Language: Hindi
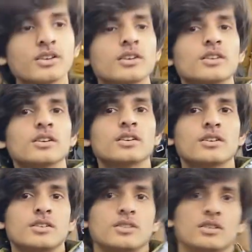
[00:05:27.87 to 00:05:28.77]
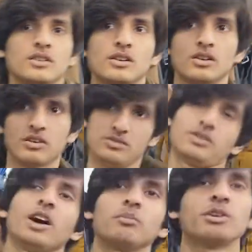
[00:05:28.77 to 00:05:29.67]
तो मुझे मंगवा
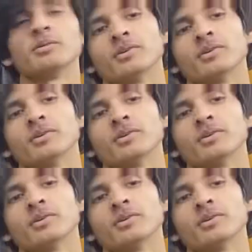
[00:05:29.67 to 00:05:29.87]
हाँ, यही